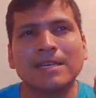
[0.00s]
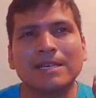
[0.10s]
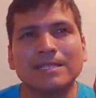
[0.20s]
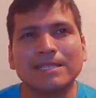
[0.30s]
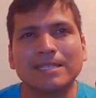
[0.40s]

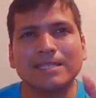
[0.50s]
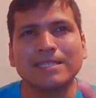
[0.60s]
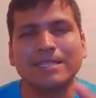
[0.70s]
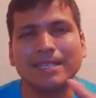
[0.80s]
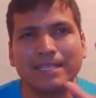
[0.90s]
Así que
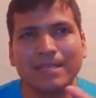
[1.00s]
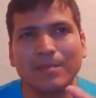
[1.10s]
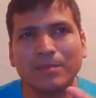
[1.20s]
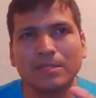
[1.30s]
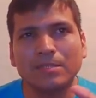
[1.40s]
si en
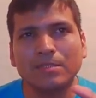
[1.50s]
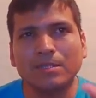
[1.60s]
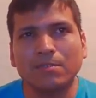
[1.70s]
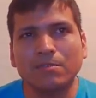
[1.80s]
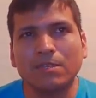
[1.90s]
esta posición
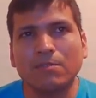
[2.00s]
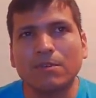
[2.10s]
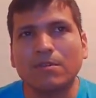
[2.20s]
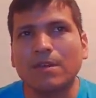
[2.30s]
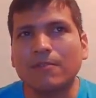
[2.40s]
se
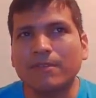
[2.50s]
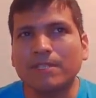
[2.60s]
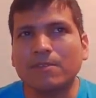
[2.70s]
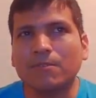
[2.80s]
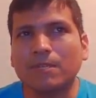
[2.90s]
continúa con alfil
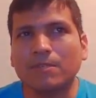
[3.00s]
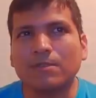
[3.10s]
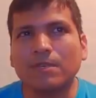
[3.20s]
c4,